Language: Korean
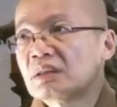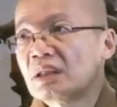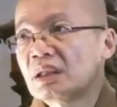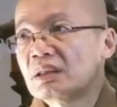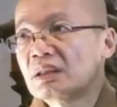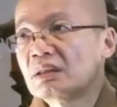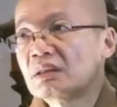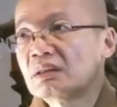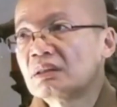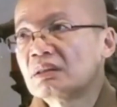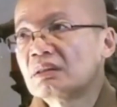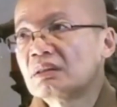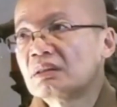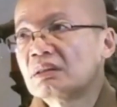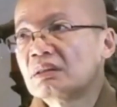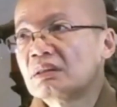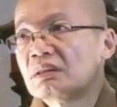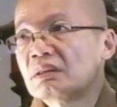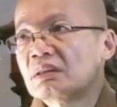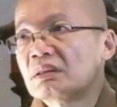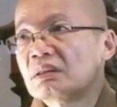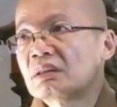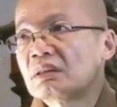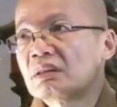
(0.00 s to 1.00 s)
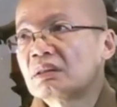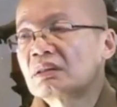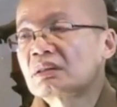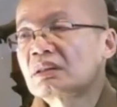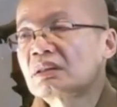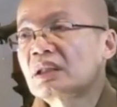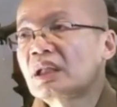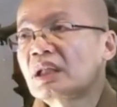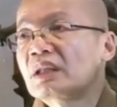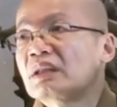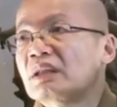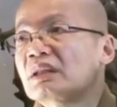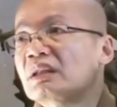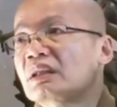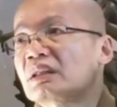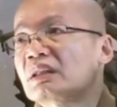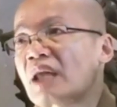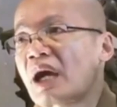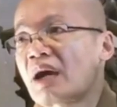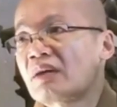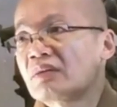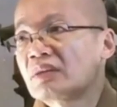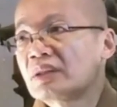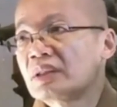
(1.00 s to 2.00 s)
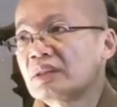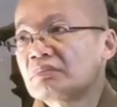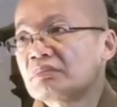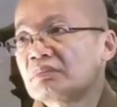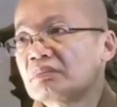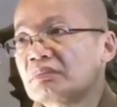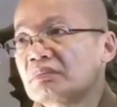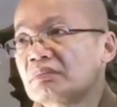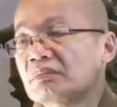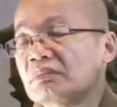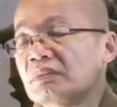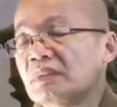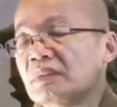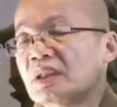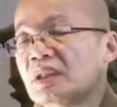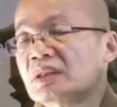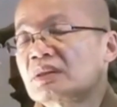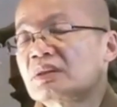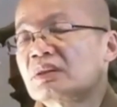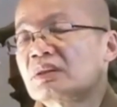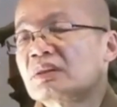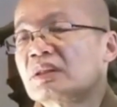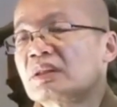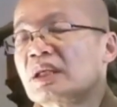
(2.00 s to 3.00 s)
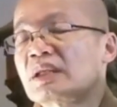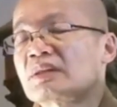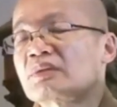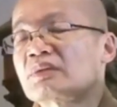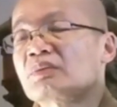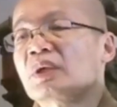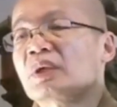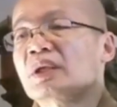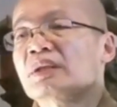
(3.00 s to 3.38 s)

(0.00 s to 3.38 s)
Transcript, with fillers: 우리는 눈에 집착하기 때문에 괴롭습니다.